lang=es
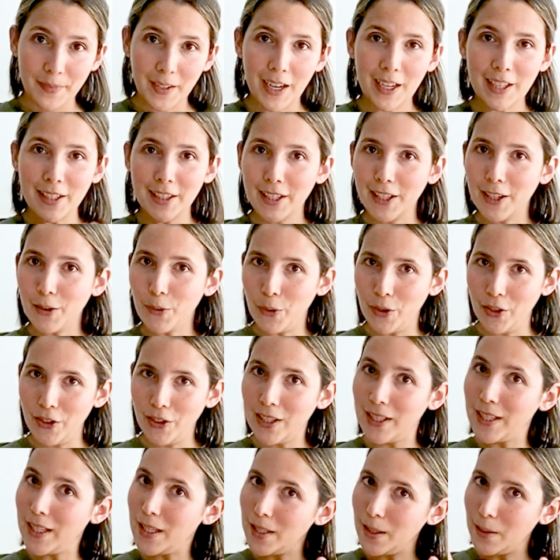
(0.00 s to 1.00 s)
Así que bueno,
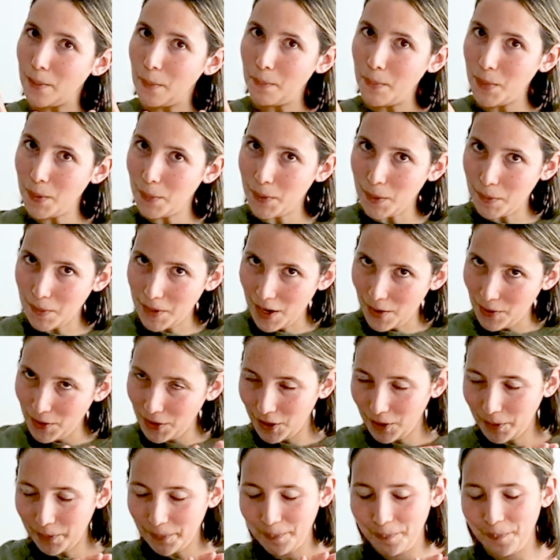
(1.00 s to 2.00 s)
ese es mi primer
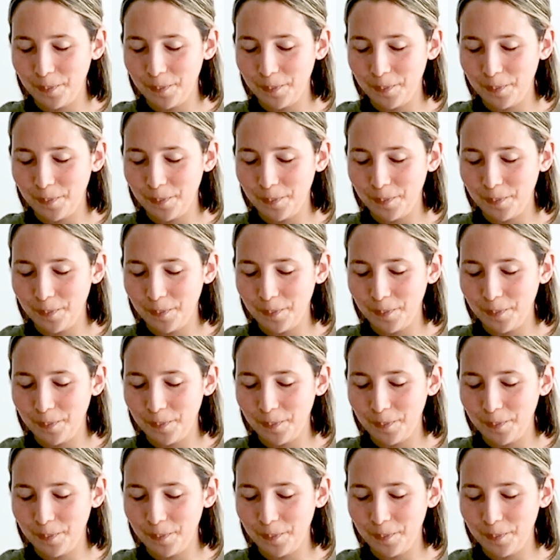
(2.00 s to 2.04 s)
hábito.